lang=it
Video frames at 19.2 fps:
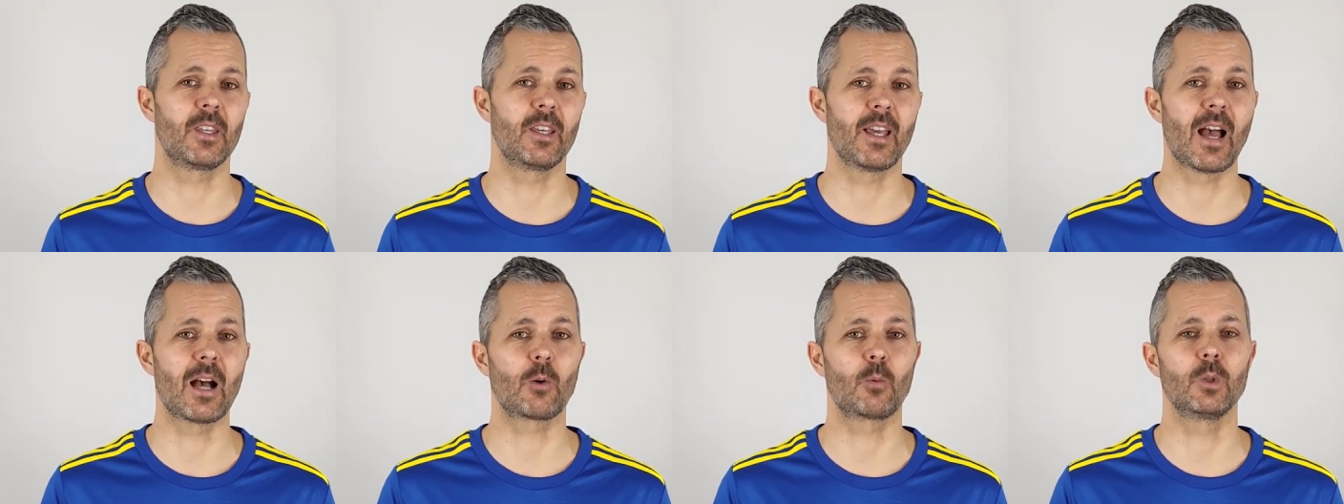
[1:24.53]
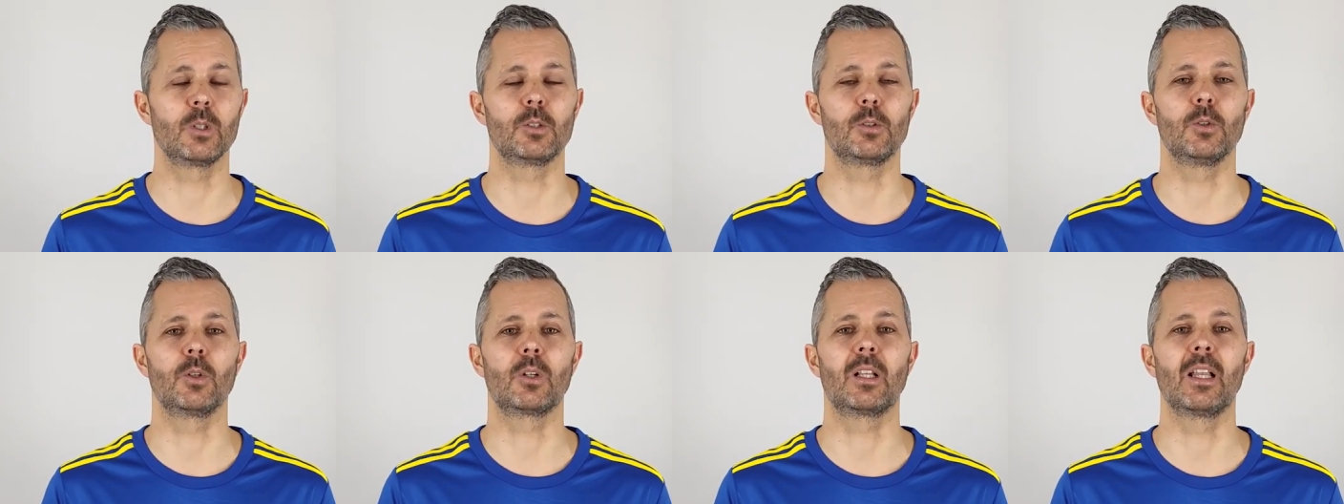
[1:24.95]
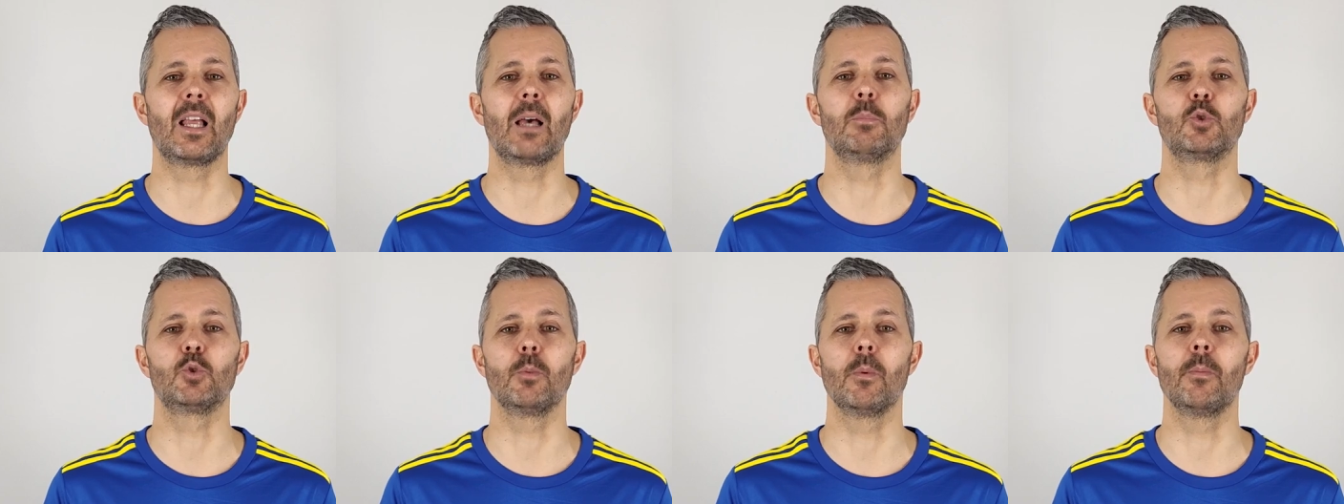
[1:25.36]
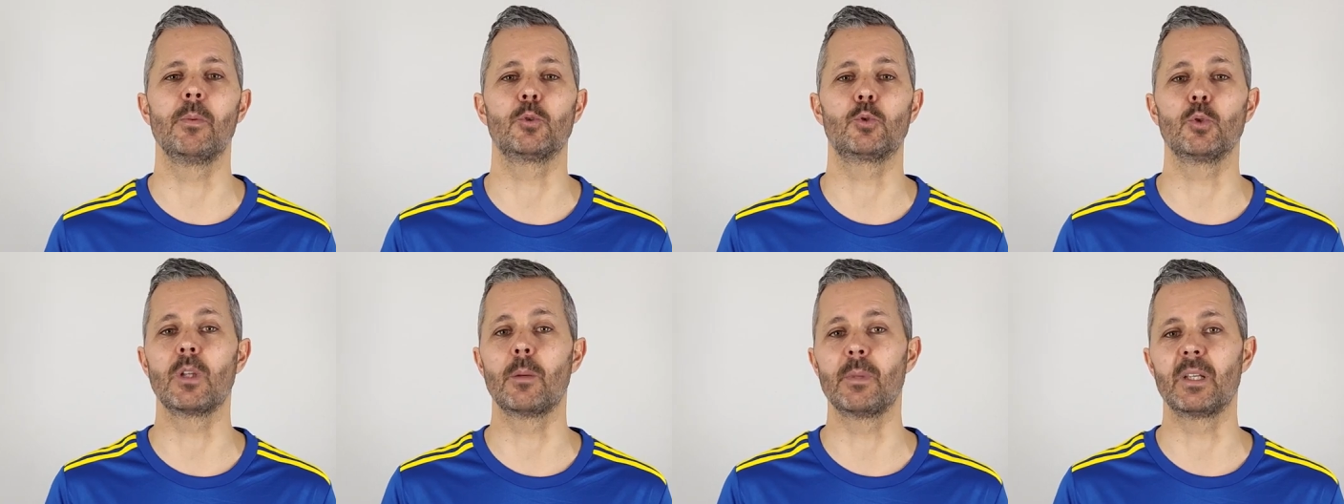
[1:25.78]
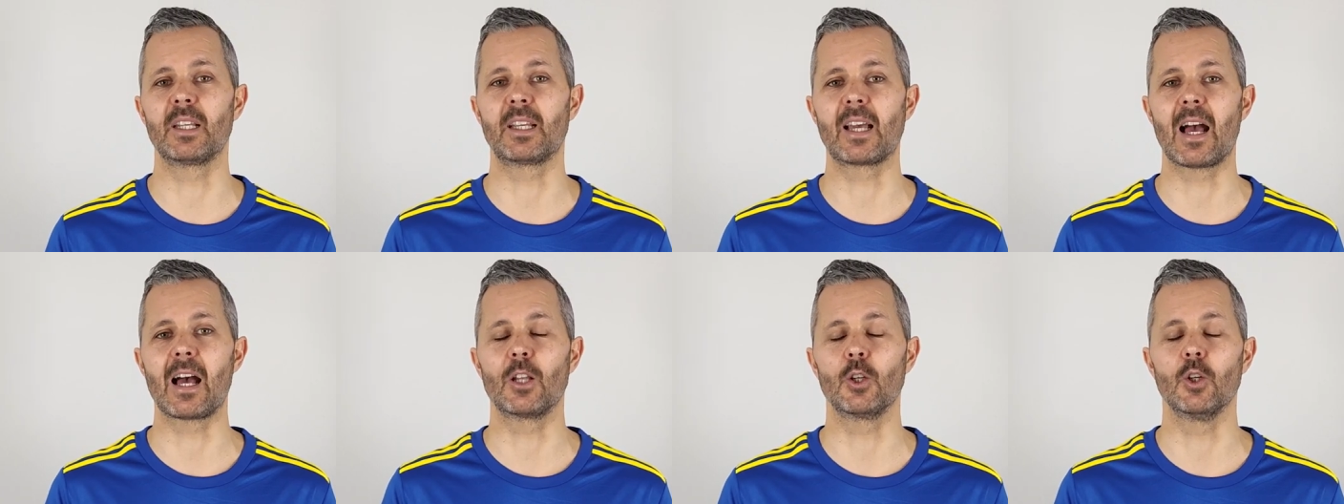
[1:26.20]
che ha questo club
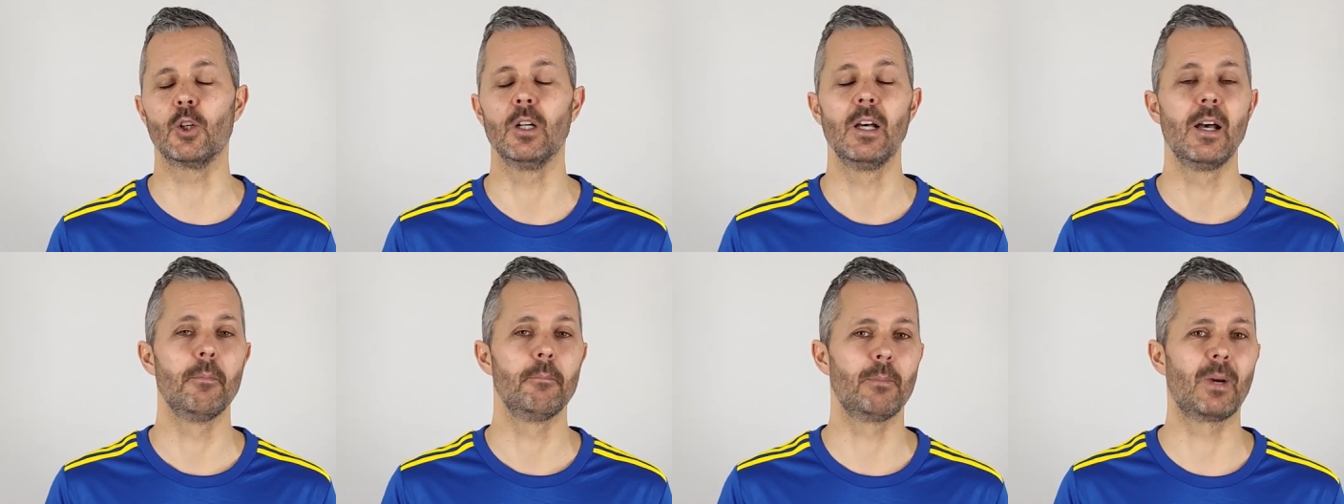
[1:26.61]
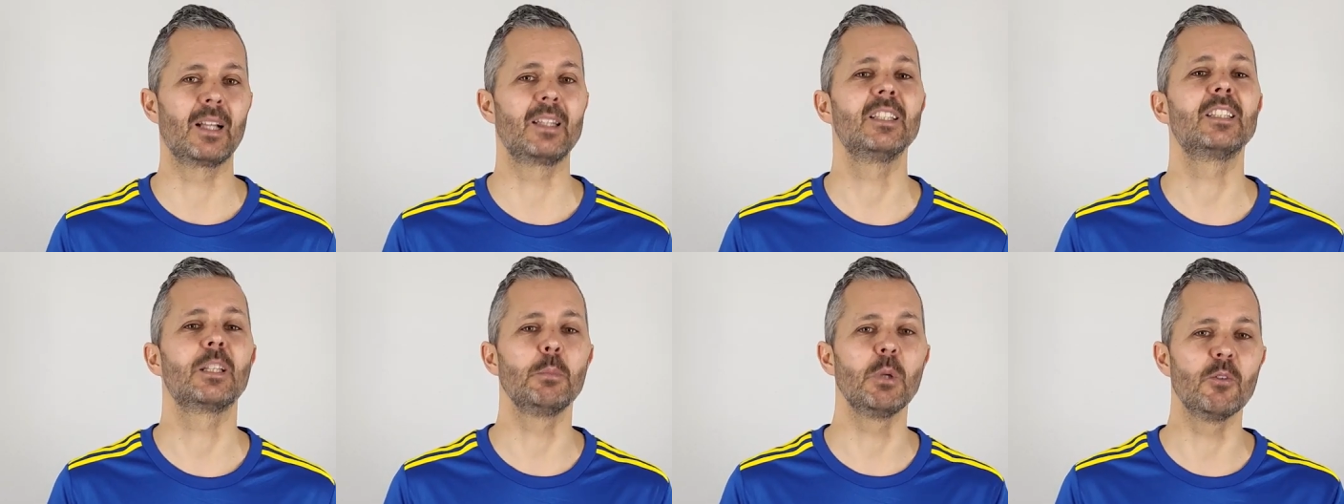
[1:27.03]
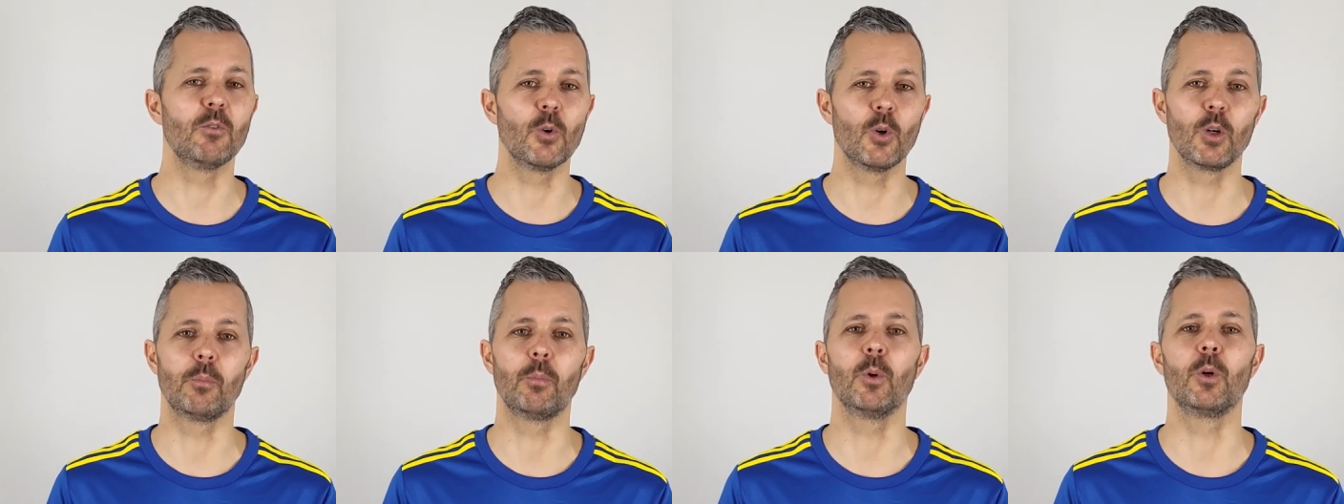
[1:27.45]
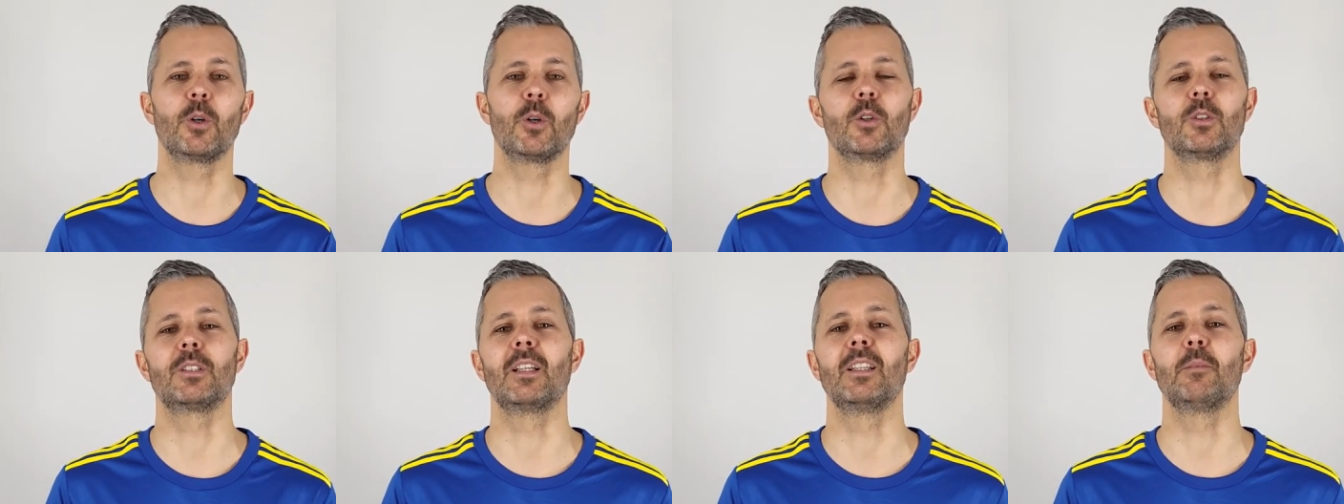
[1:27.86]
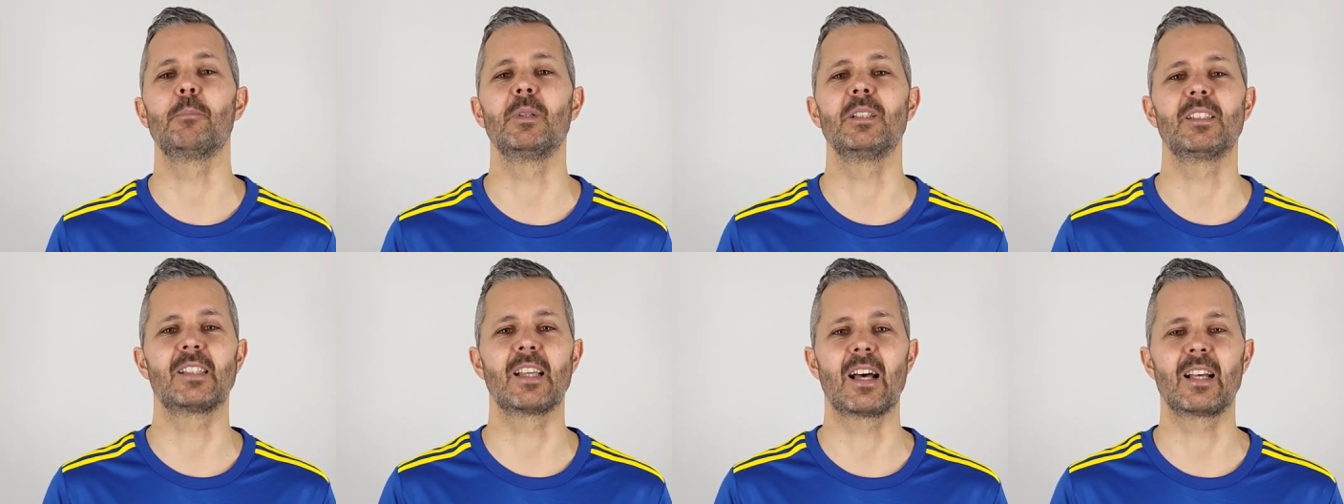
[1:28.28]
sudamericano ma ditemi voi poi cosa ne
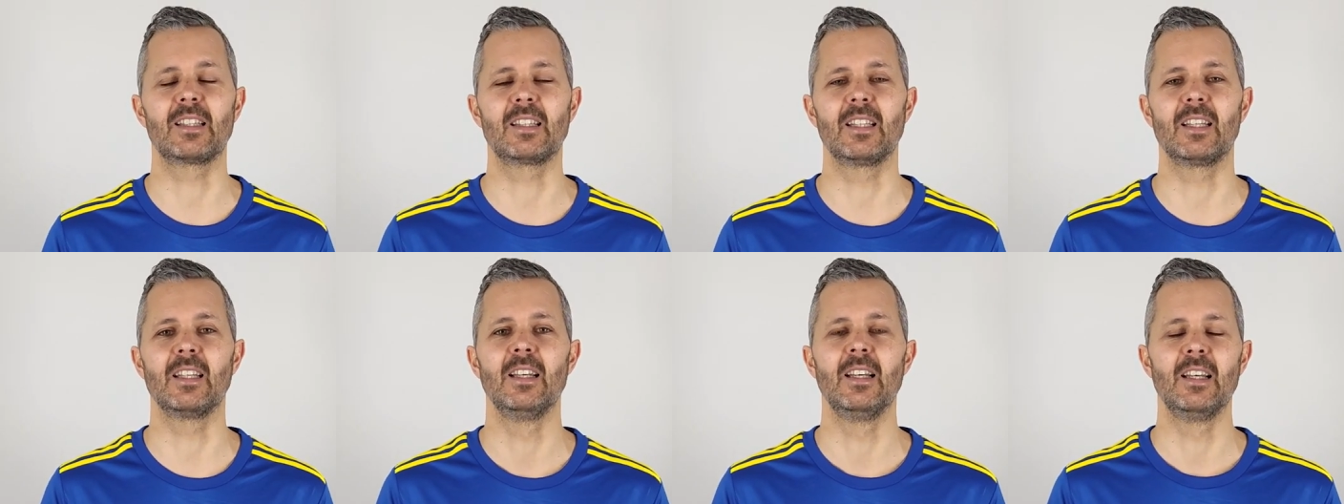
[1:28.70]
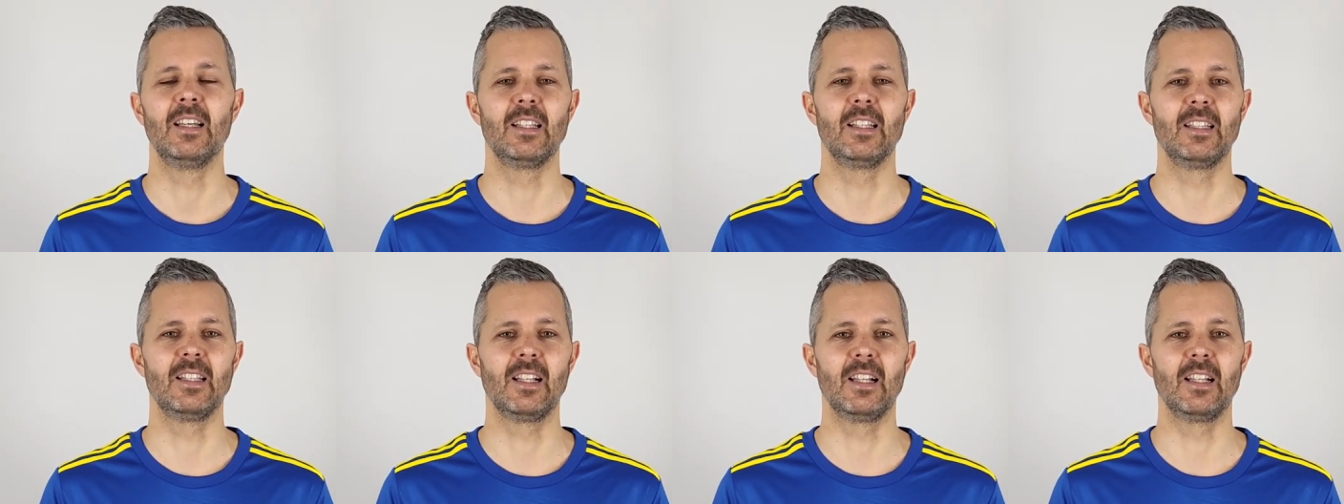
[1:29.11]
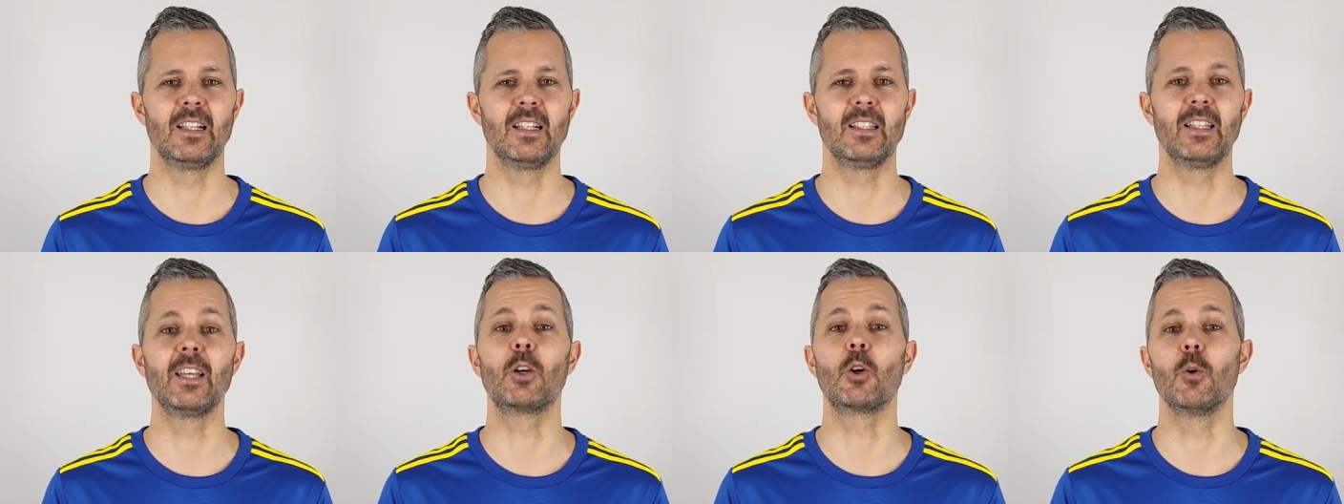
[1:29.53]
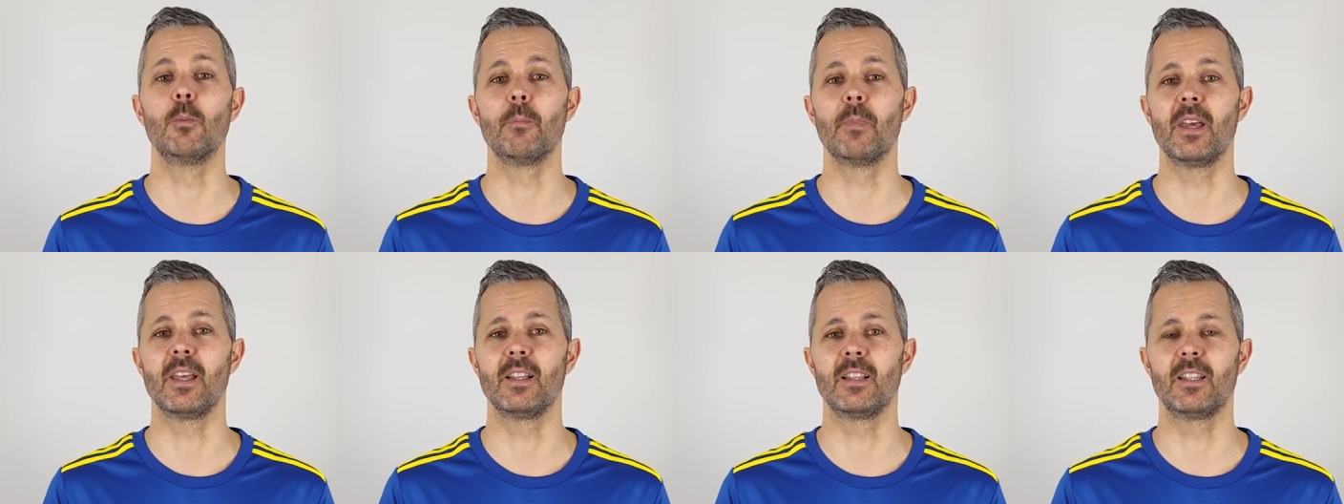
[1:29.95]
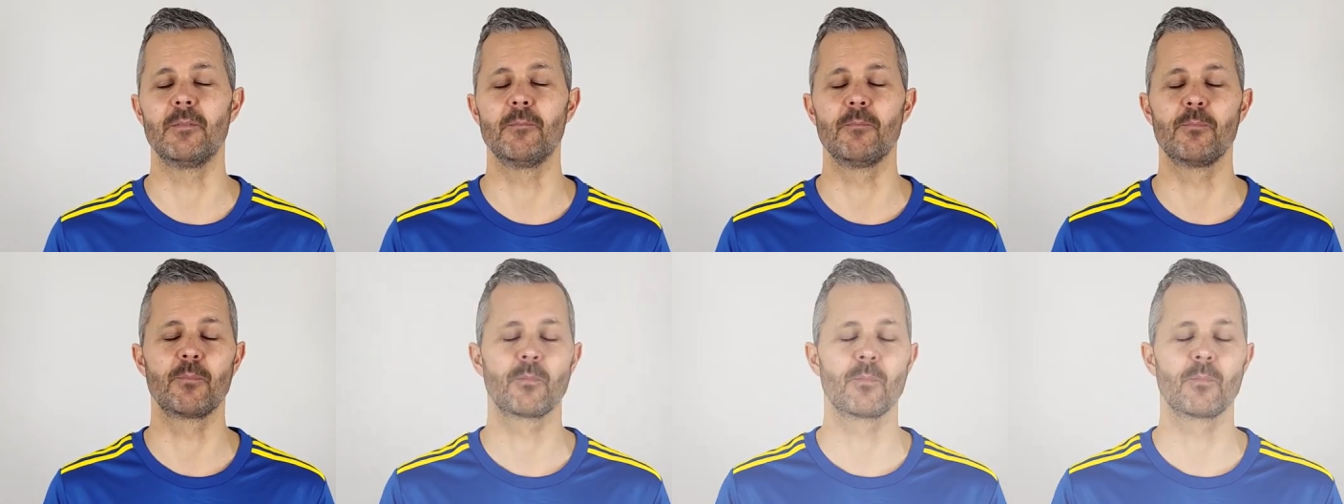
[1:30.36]
pensate nel, nei commenti.